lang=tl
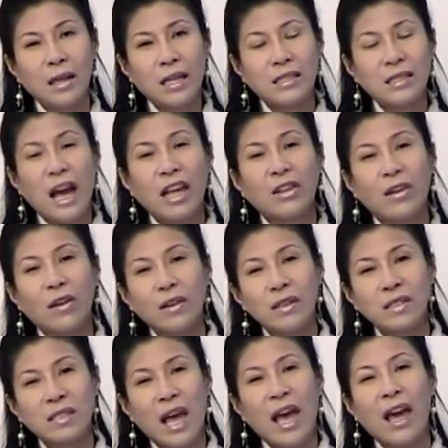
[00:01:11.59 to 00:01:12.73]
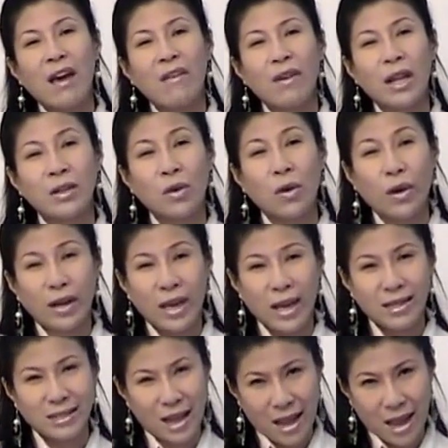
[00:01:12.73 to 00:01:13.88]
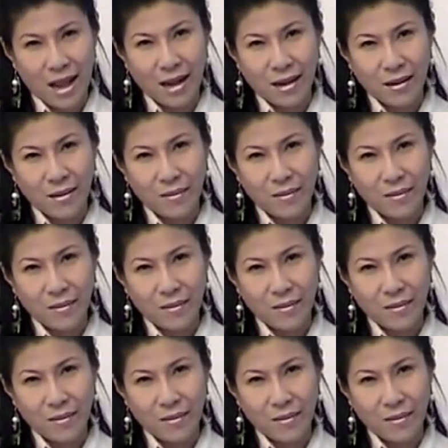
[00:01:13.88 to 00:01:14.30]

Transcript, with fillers: it's either sa heaven o kaya sa hell.